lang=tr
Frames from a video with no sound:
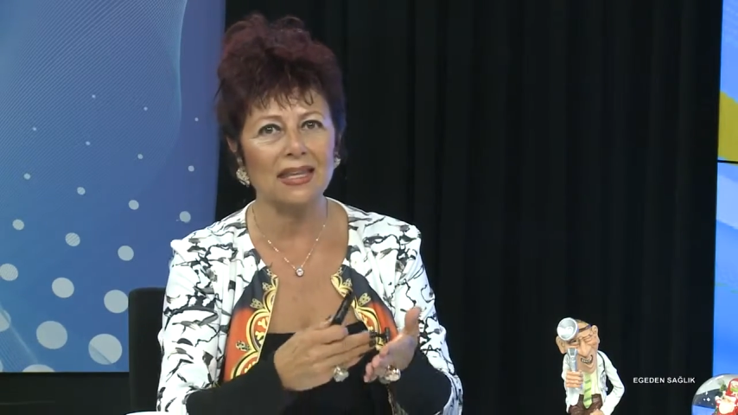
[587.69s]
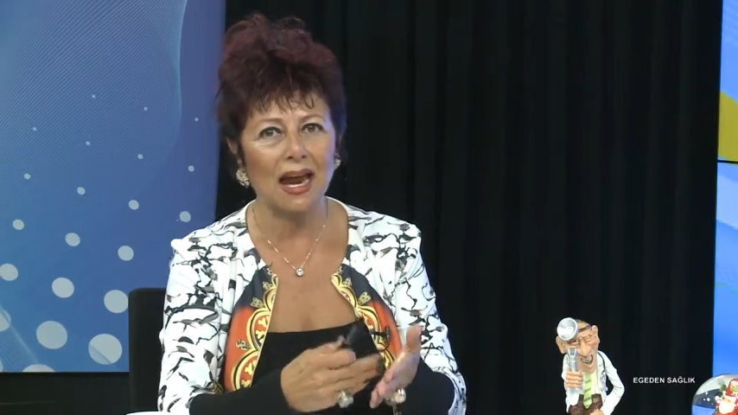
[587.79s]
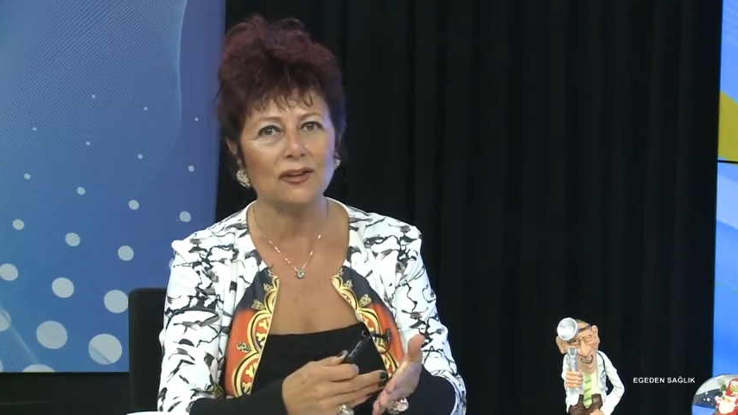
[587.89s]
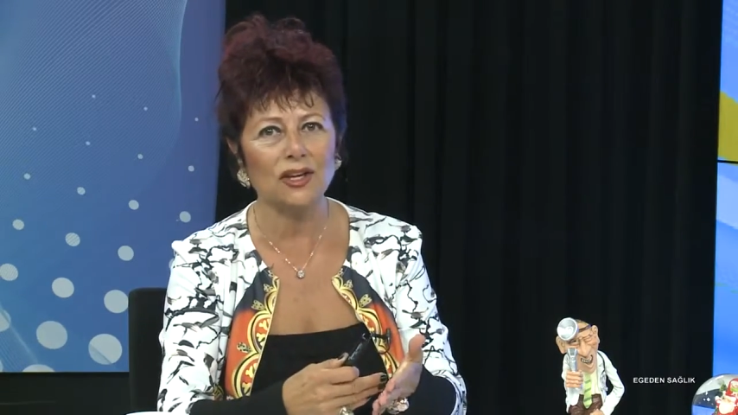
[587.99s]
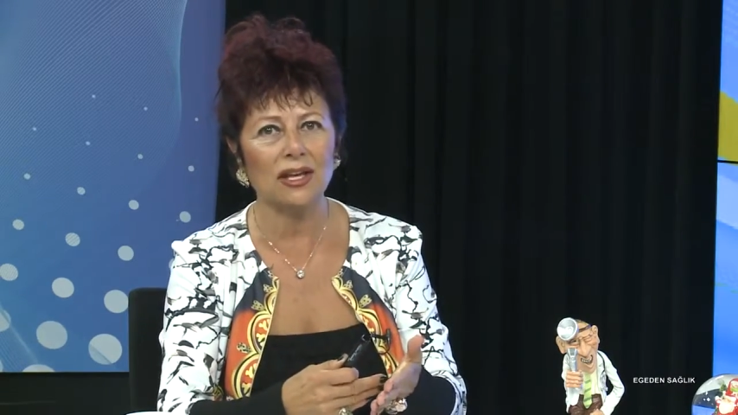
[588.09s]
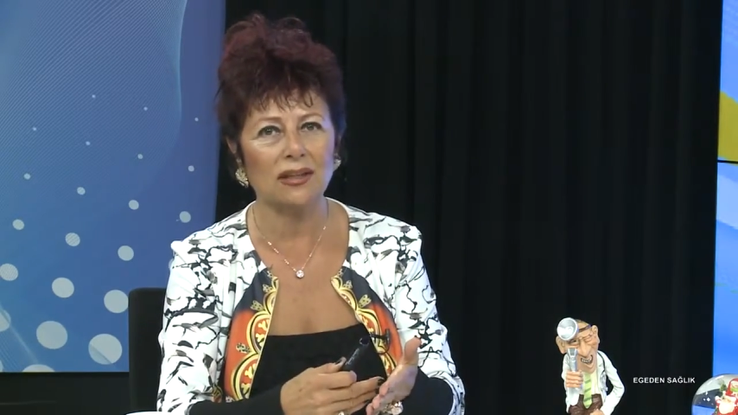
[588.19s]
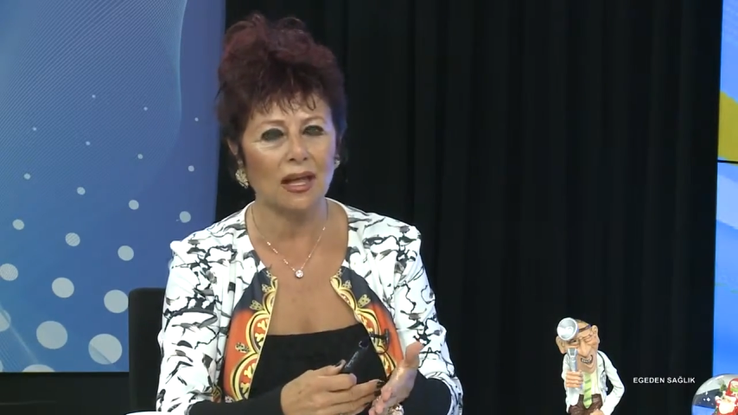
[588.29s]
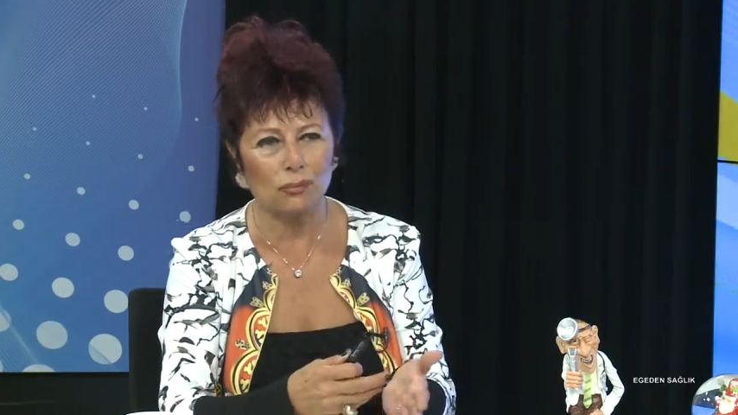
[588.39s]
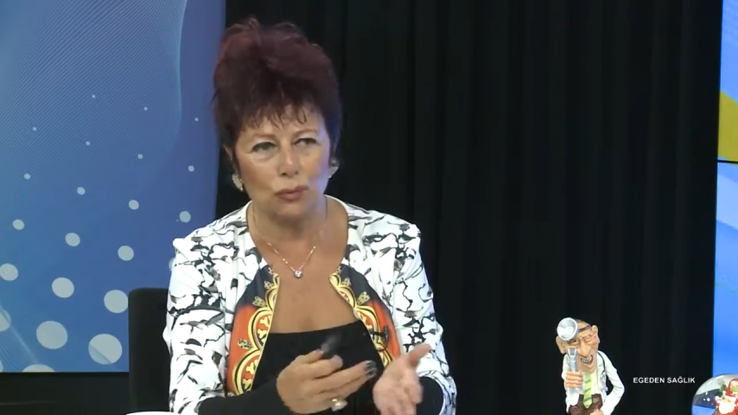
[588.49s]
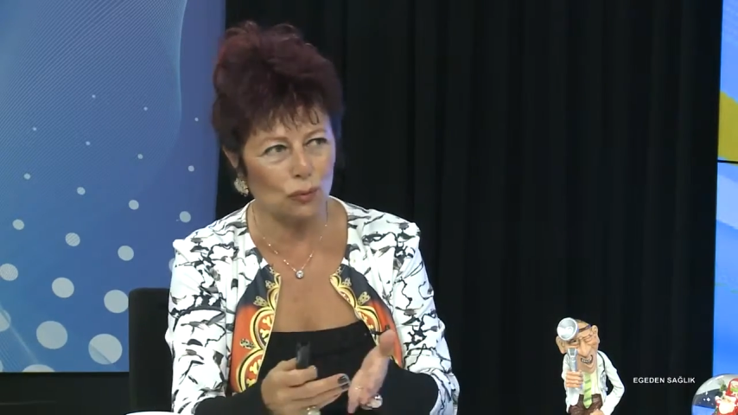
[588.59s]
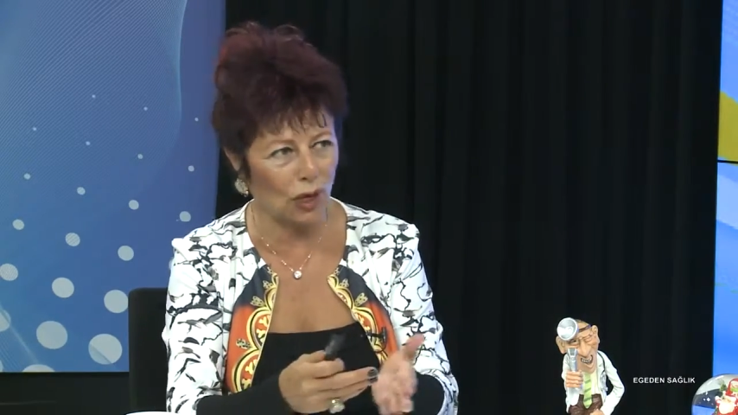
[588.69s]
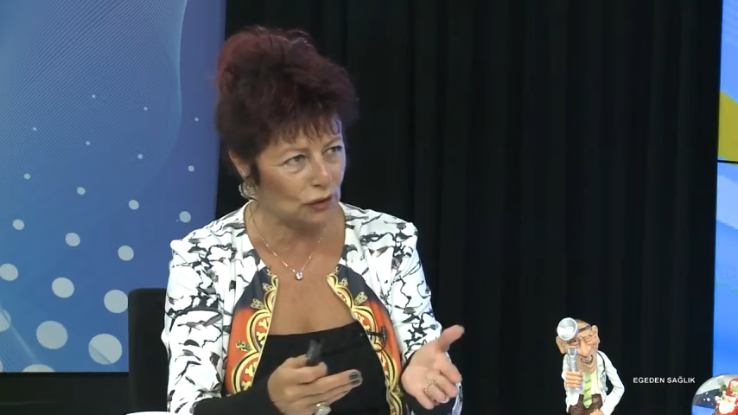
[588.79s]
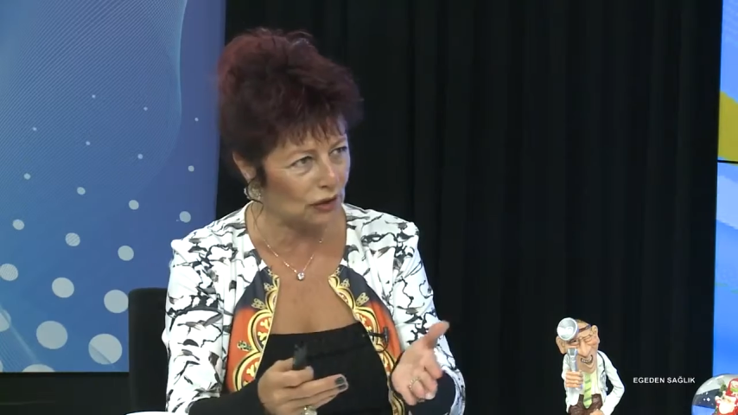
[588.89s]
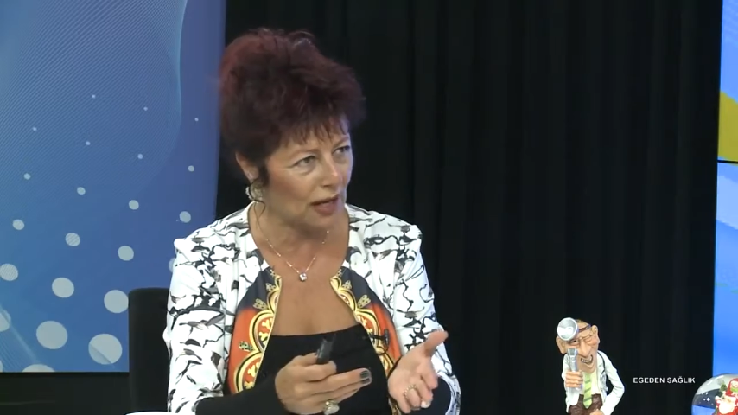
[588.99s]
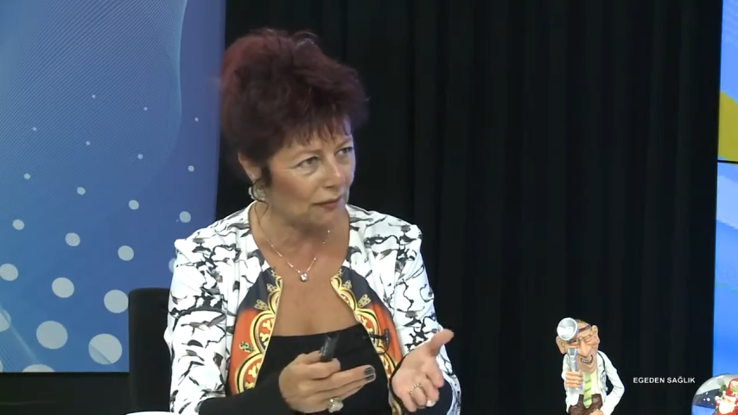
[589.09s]
gerçekten bir sürü
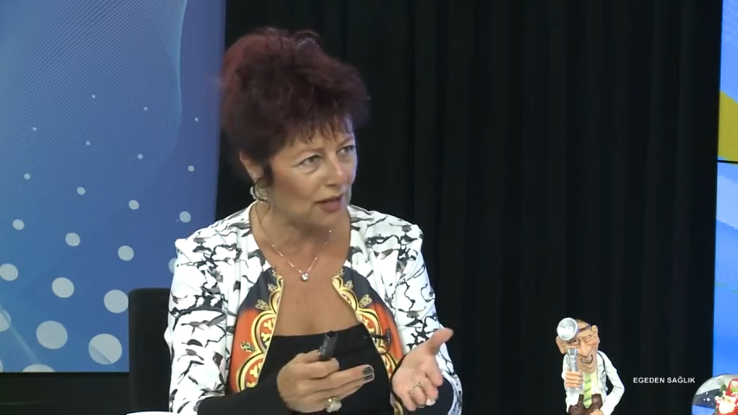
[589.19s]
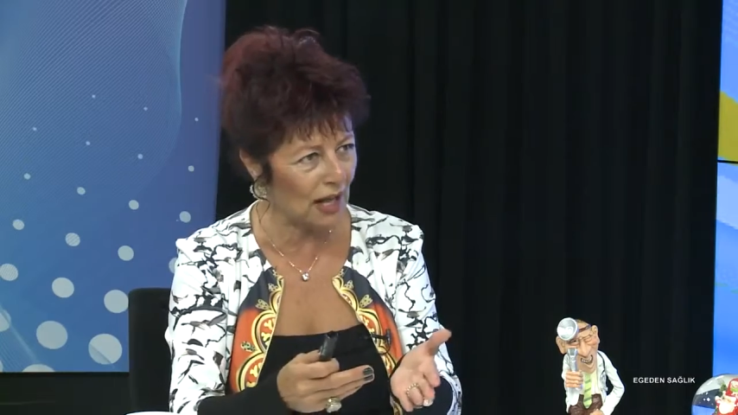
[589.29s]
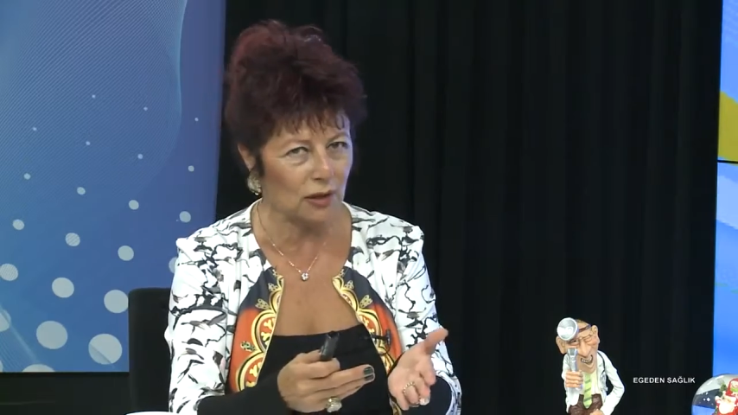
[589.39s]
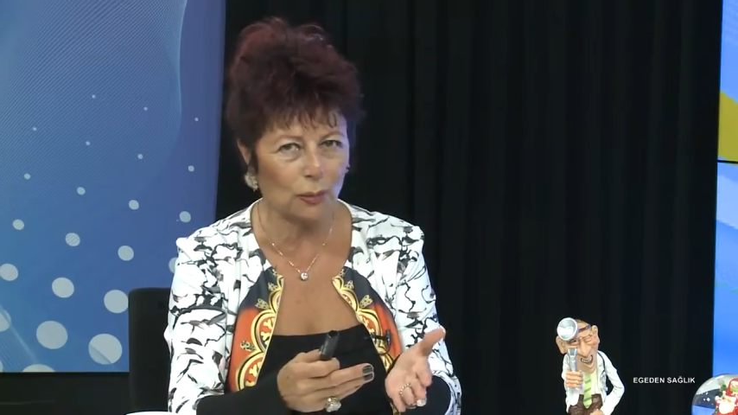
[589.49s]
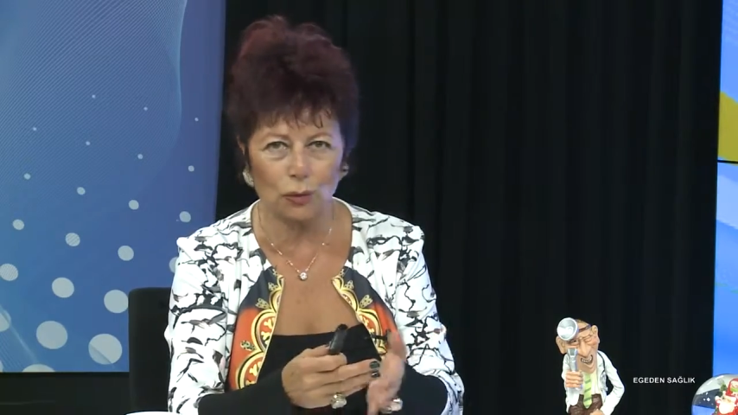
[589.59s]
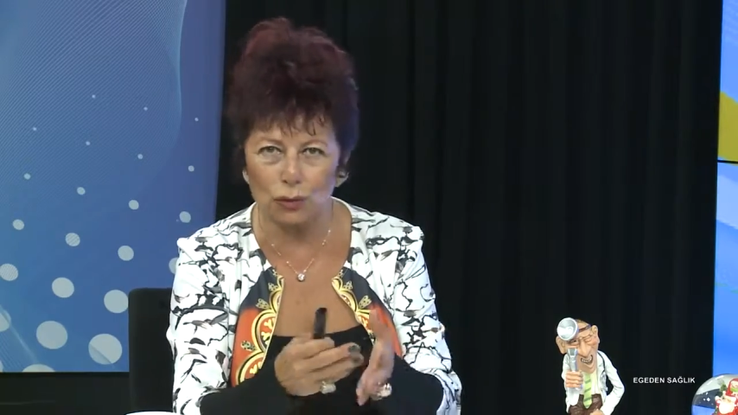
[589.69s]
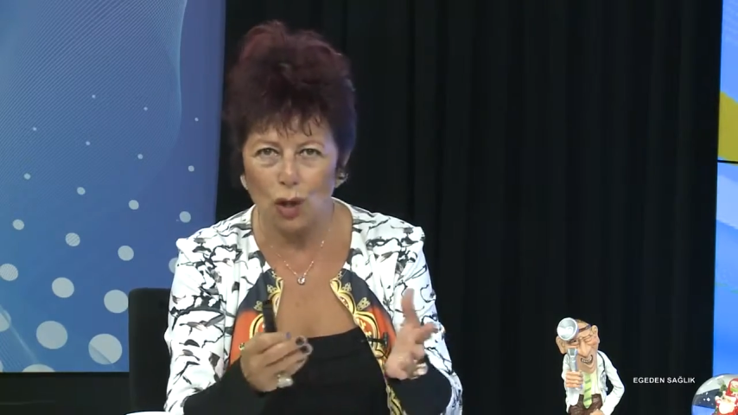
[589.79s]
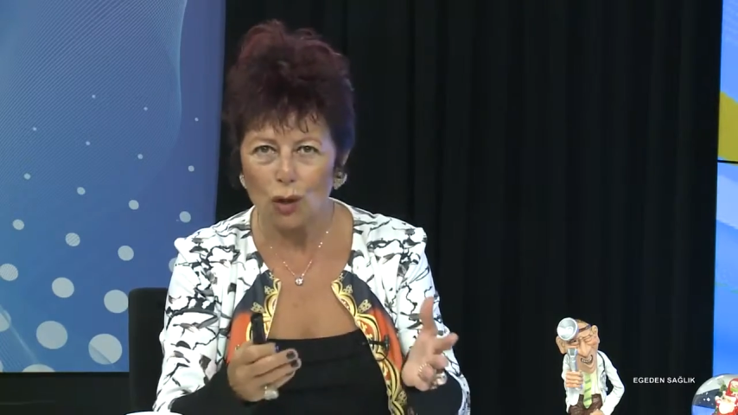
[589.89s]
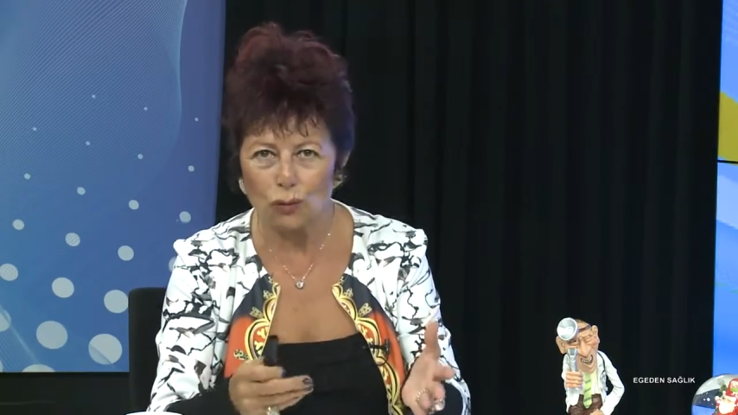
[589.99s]
aşılar falan yapıyoruz.